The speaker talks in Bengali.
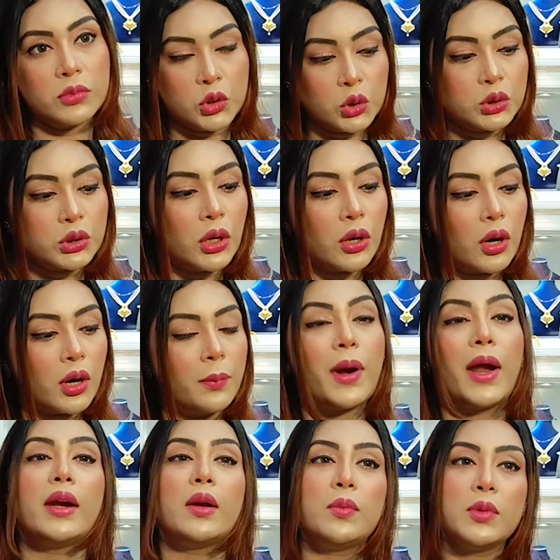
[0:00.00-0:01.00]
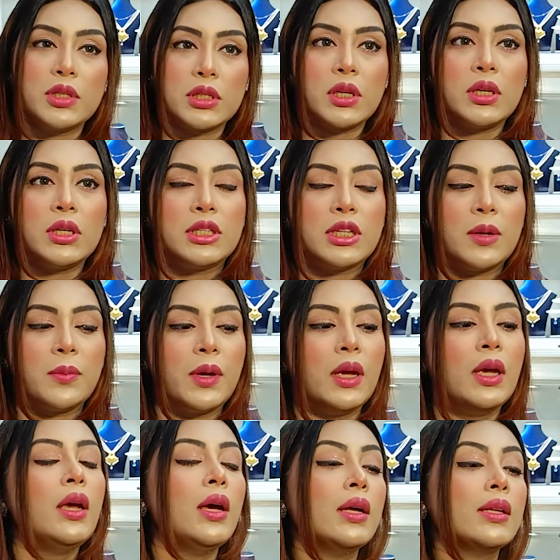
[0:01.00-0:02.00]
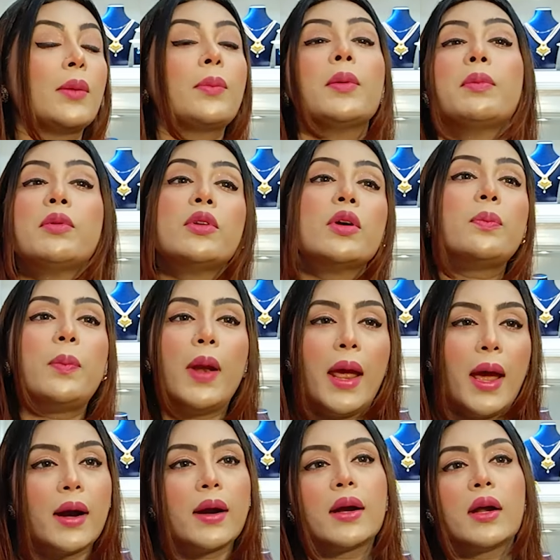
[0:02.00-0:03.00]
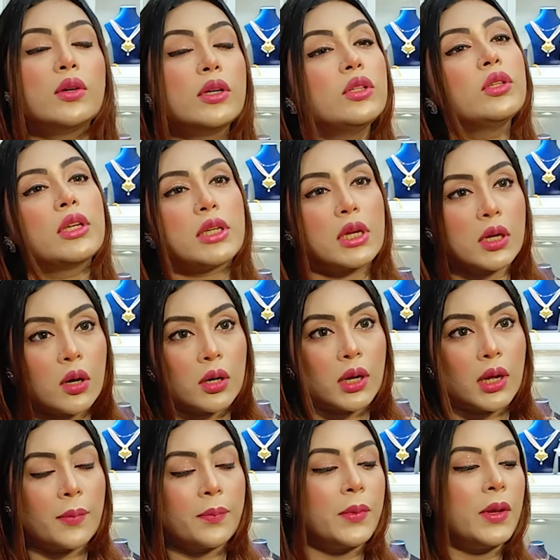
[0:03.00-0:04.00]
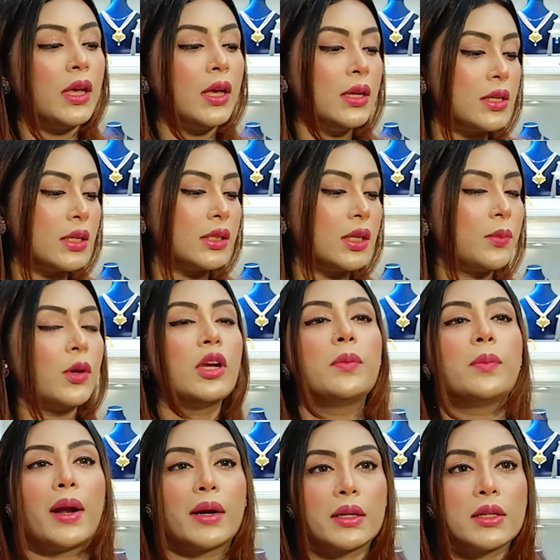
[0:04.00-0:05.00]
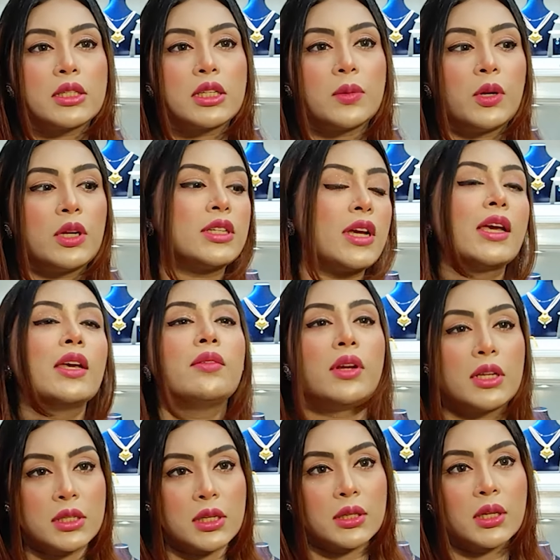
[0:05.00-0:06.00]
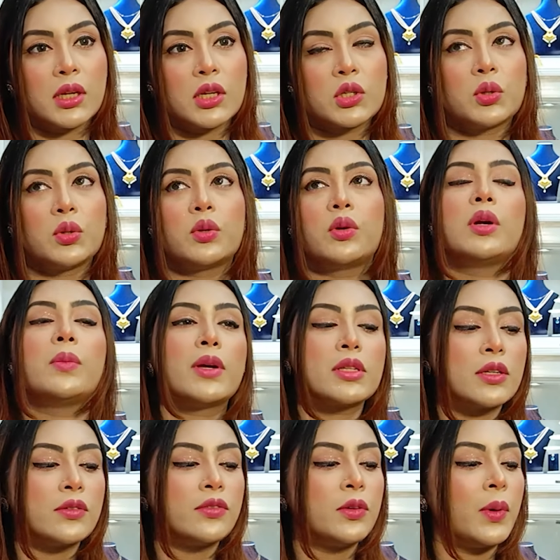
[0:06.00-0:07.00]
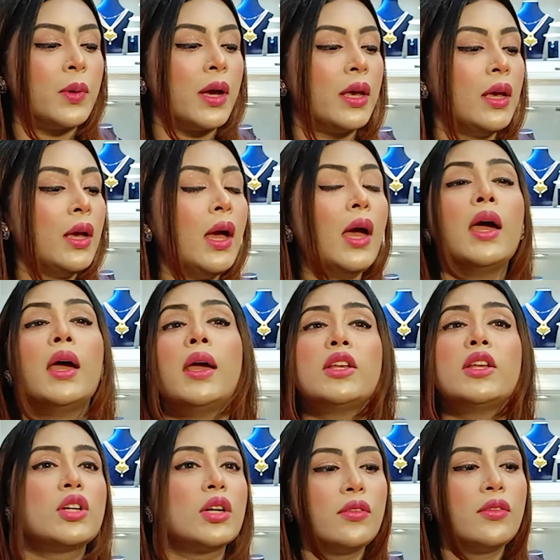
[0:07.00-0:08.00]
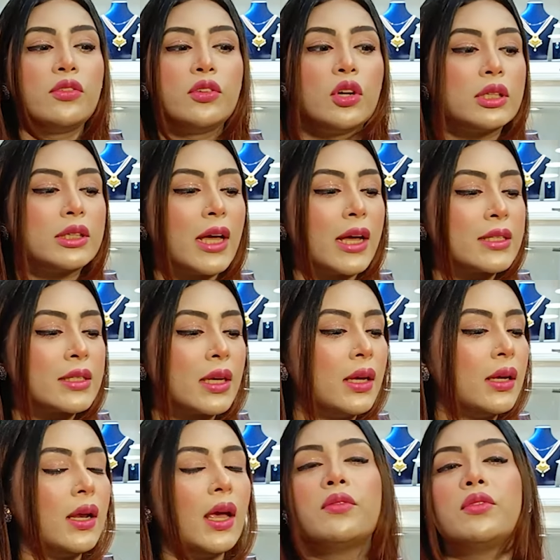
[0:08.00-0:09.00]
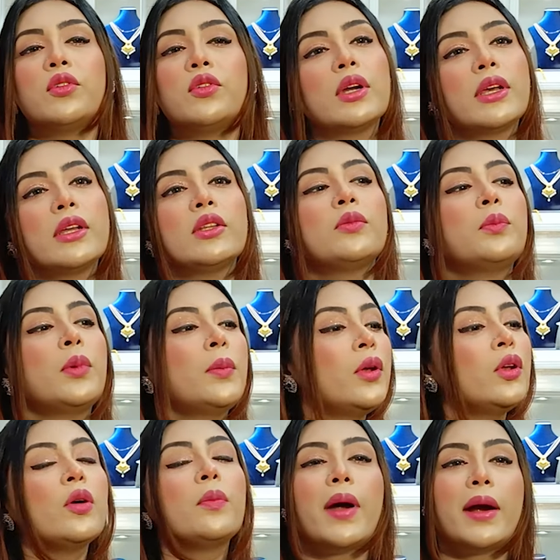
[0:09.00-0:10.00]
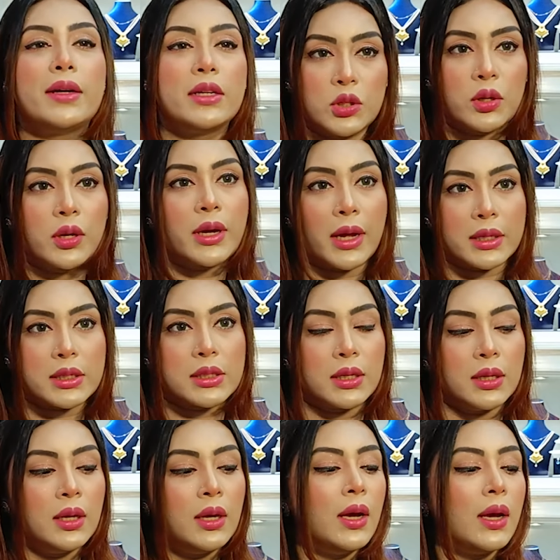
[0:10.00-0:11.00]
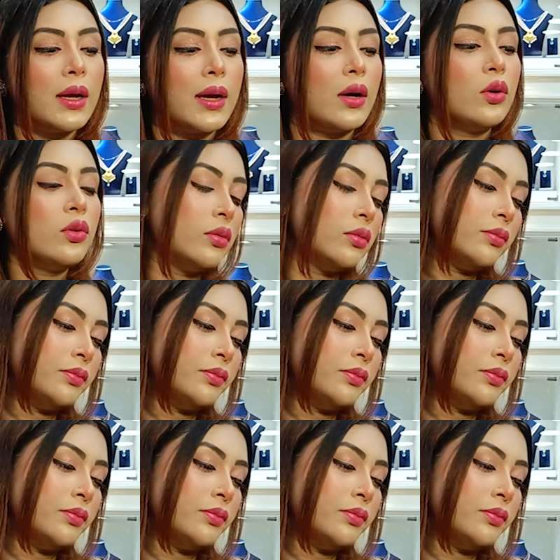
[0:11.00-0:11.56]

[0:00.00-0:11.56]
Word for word: যুক্ত হয় ব্র্যান্ড অ্যাম্বাসেডার হিসেবে তারপর বিভিন্ন প্লেয়াররাও কিন্তু এটা করে আপনি ইন্ডিয়াতে বলেন বাংলাদেশে বলেন শাকিবুল হাসান থেকে শুরু করে মাস্টারফি ভাই ইচ অ্যান্ড এভরিওয়ান তাসকিন এভরিওয়ান কিন্তু বিভিন্ন ব্র্যান্ডের সঙ্গে আছে কারণ